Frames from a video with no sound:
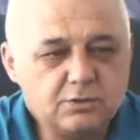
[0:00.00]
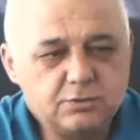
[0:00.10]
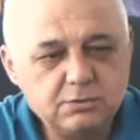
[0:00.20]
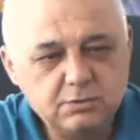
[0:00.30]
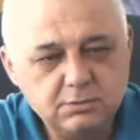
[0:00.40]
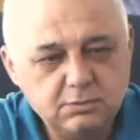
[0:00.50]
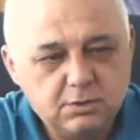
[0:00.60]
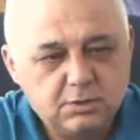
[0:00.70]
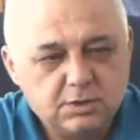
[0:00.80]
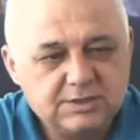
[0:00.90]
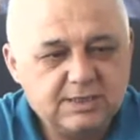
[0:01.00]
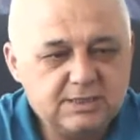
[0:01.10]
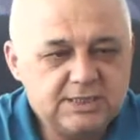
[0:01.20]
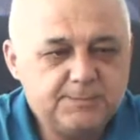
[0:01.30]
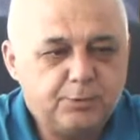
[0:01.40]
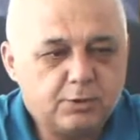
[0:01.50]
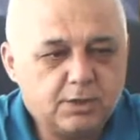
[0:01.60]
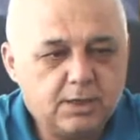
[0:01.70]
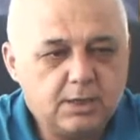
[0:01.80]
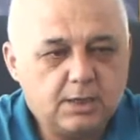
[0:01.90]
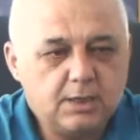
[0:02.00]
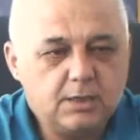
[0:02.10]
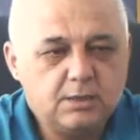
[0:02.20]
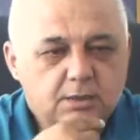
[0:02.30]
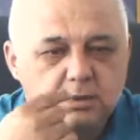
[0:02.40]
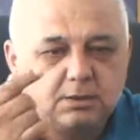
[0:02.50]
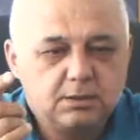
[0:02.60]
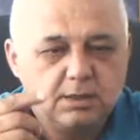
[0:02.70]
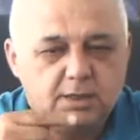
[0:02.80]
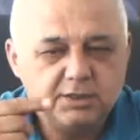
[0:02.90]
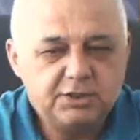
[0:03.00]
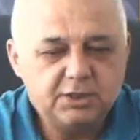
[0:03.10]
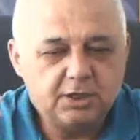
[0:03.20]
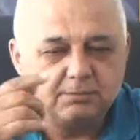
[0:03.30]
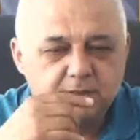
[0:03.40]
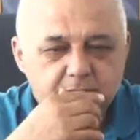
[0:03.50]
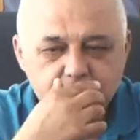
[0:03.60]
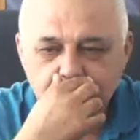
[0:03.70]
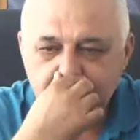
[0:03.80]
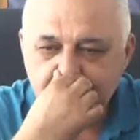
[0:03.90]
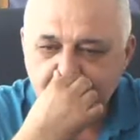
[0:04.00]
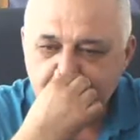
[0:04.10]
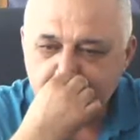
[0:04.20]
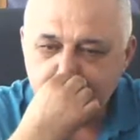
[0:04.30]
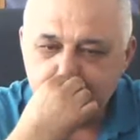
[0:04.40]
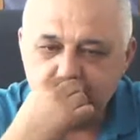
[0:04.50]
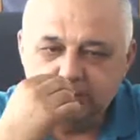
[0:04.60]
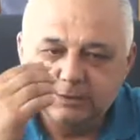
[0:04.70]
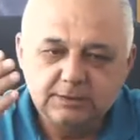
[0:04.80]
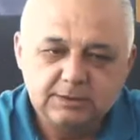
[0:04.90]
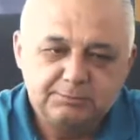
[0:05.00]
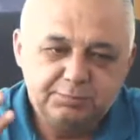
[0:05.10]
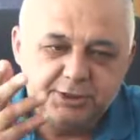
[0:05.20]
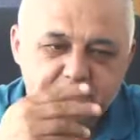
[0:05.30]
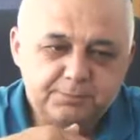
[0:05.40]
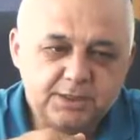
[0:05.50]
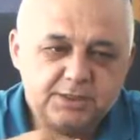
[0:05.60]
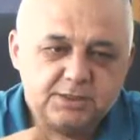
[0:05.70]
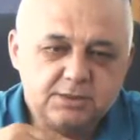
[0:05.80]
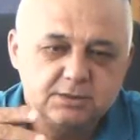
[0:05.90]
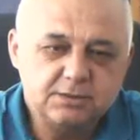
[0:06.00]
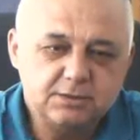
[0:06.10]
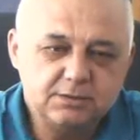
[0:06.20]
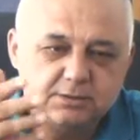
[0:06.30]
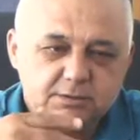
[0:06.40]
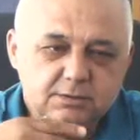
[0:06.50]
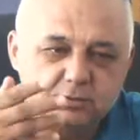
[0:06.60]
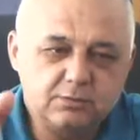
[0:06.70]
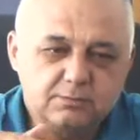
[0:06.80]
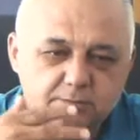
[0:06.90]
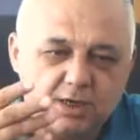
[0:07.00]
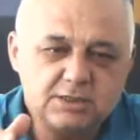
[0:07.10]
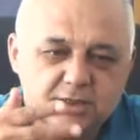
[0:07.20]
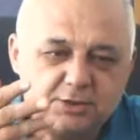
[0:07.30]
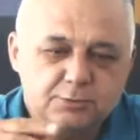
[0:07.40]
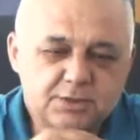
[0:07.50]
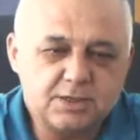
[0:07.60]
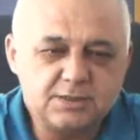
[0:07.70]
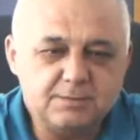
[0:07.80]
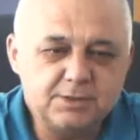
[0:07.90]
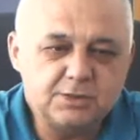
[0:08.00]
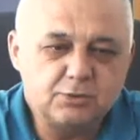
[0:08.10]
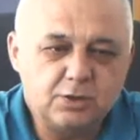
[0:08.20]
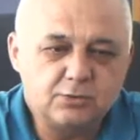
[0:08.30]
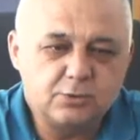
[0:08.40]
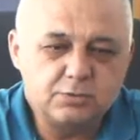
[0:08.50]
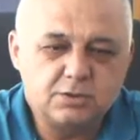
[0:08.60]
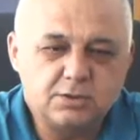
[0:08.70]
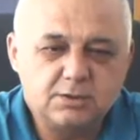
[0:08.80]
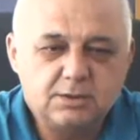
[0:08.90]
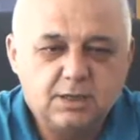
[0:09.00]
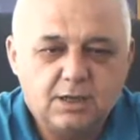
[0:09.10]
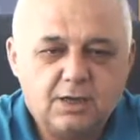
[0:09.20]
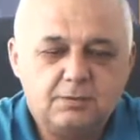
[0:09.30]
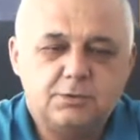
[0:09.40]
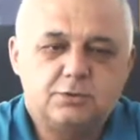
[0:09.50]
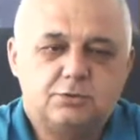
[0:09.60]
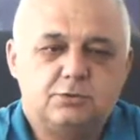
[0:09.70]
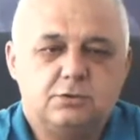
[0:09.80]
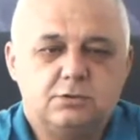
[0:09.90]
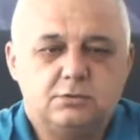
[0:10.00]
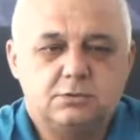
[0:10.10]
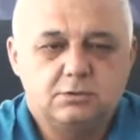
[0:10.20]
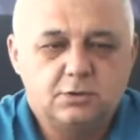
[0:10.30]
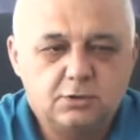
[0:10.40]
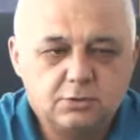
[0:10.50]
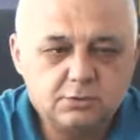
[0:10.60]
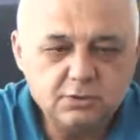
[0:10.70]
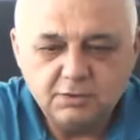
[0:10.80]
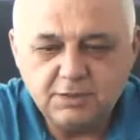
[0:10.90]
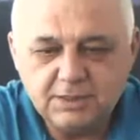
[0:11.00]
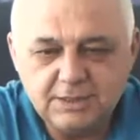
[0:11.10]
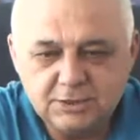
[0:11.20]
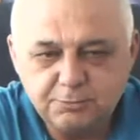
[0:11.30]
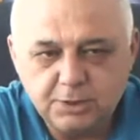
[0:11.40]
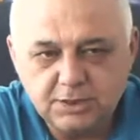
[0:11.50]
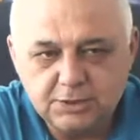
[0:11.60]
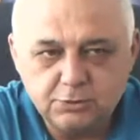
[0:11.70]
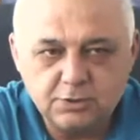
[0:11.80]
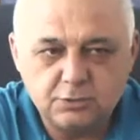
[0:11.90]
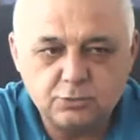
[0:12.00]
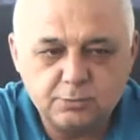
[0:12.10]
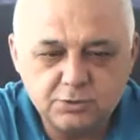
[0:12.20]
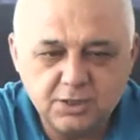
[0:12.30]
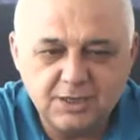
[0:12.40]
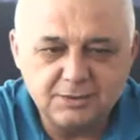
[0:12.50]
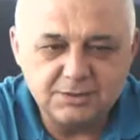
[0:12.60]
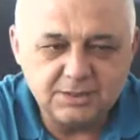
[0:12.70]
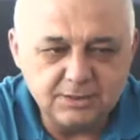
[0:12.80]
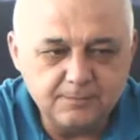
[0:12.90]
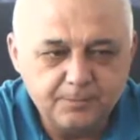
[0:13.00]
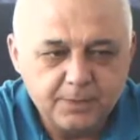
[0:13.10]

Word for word: olsun Deniz Spor'da işi yaramayan değil de pişmek için maç tecrübesi kazanmak için olan topçuları almayı düşünüyoruz. Çünkü evvel Deniz Spor'da 2-3 tane topçu geldi bizi.